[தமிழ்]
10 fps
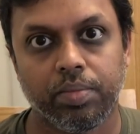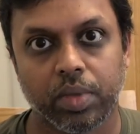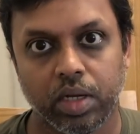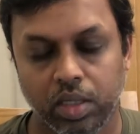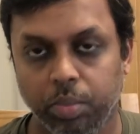
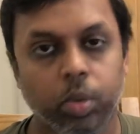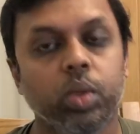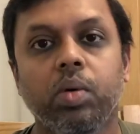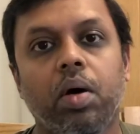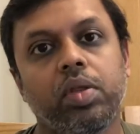அதாவது
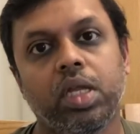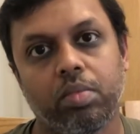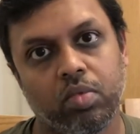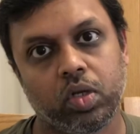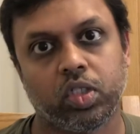பொதுவாக வந்து
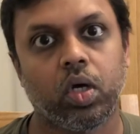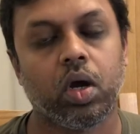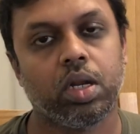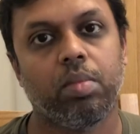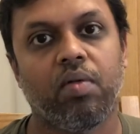நம்ம ஒரு
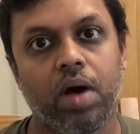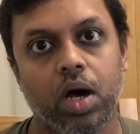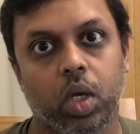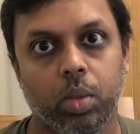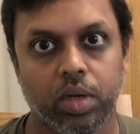ஸ்டாக் நம்ம
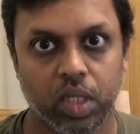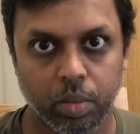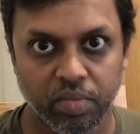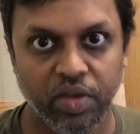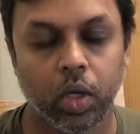வாங்குகிறோம் அதை
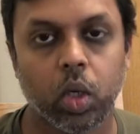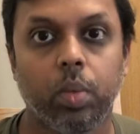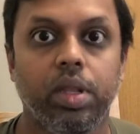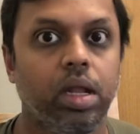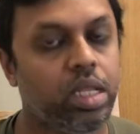நம்ம விற்கிறோம்
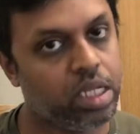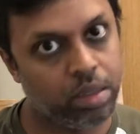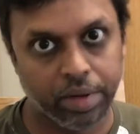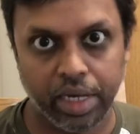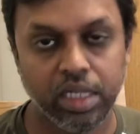அப்படின்னா அதுலேருந்து
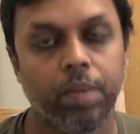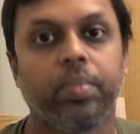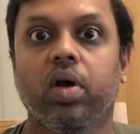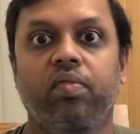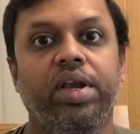நமக்கு என்ன
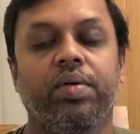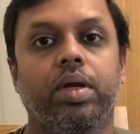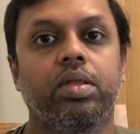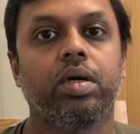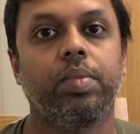ப்ராஃபிட்
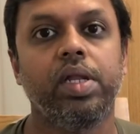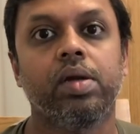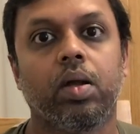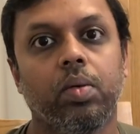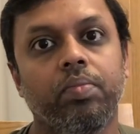வருது
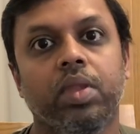அப்படின்னாலும்